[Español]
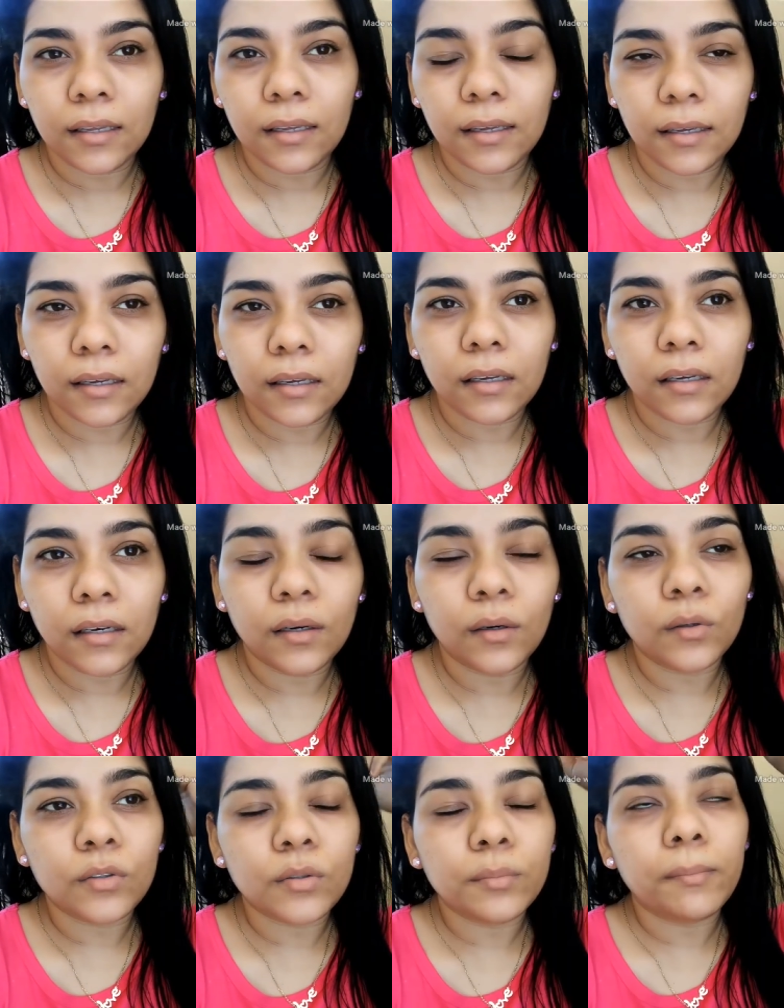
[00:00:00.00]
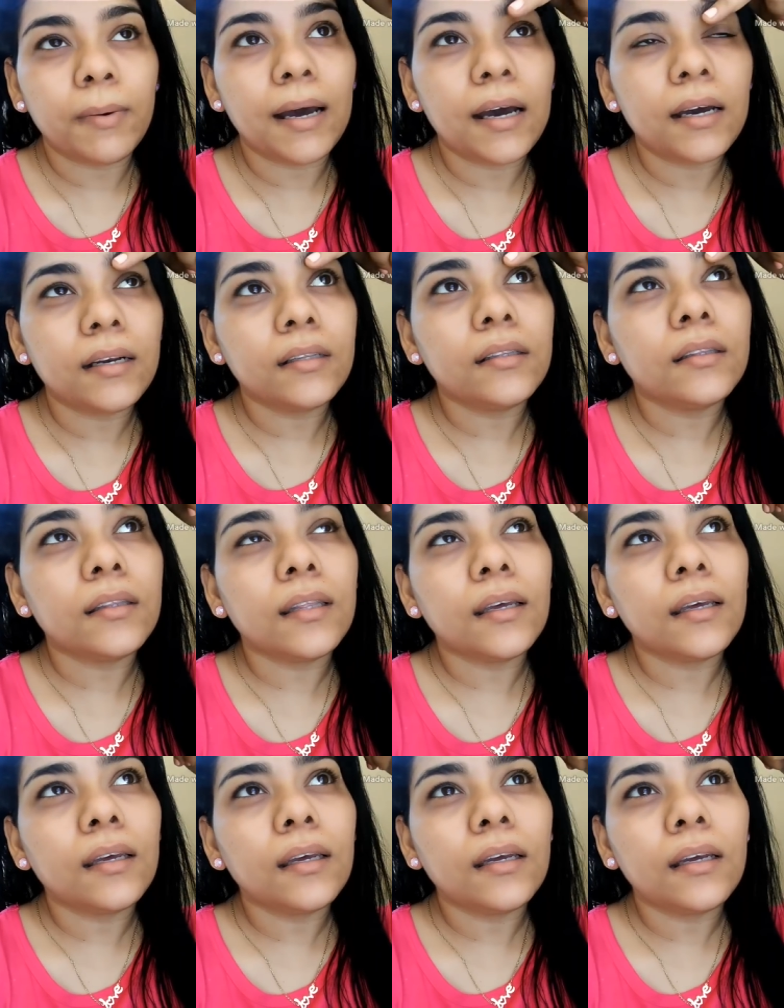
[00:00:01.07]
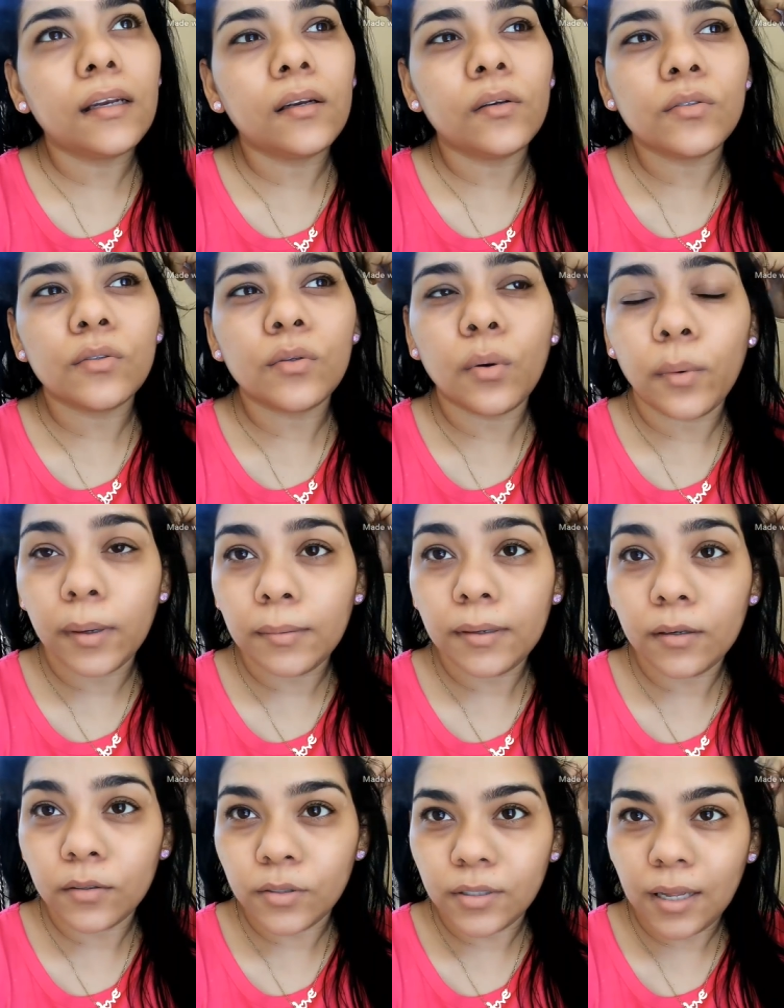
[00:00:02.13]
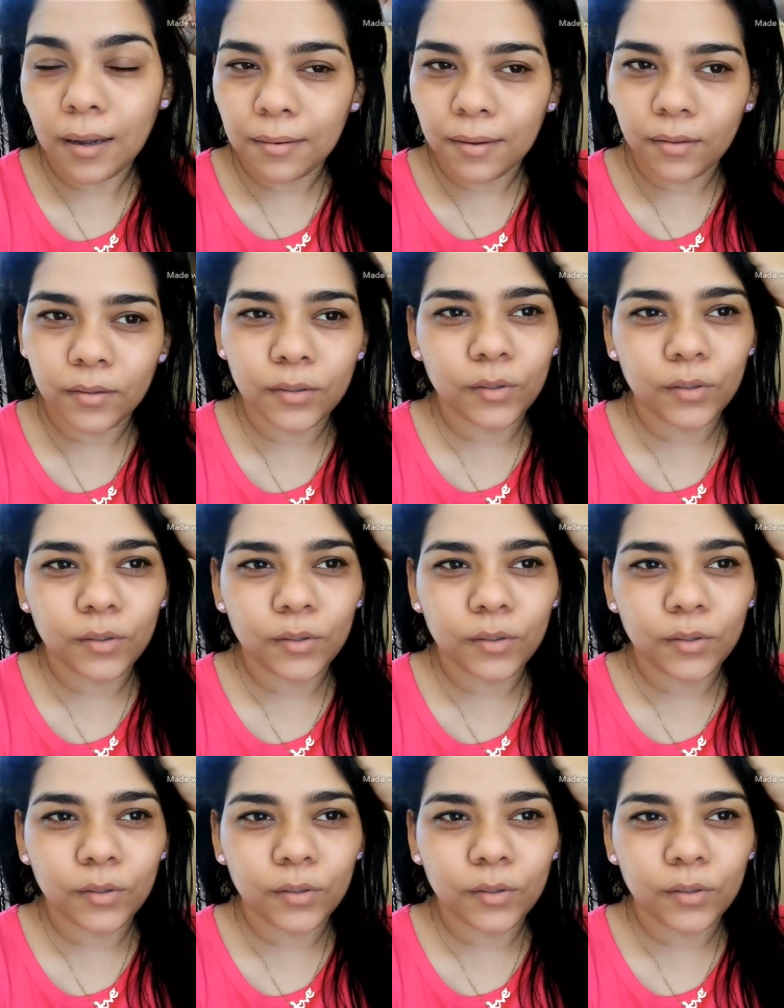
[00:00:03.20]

eh, los martes, los jueves y los sábados.